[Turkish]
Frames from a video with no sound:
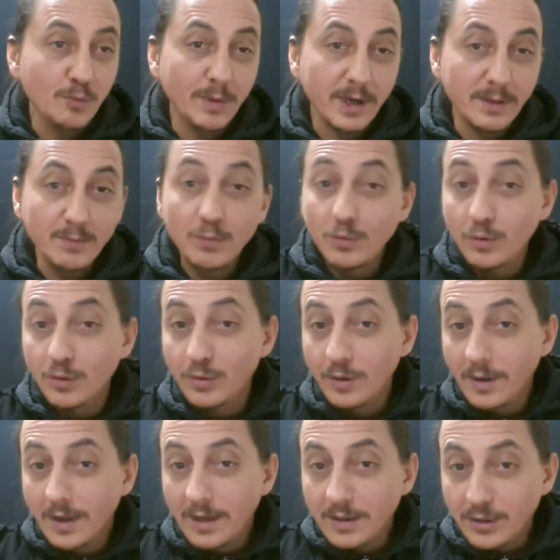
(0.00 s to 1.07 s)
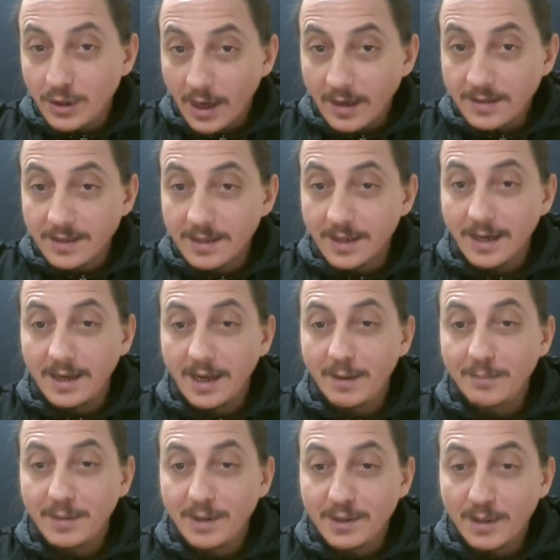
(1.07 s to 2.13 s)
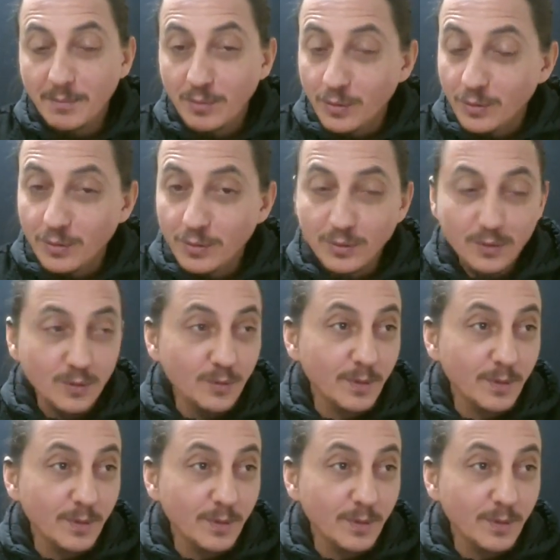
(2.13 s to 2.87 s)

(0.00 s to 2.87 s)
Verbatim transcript: Umarım bugün şanslı kalemleri de buluruz.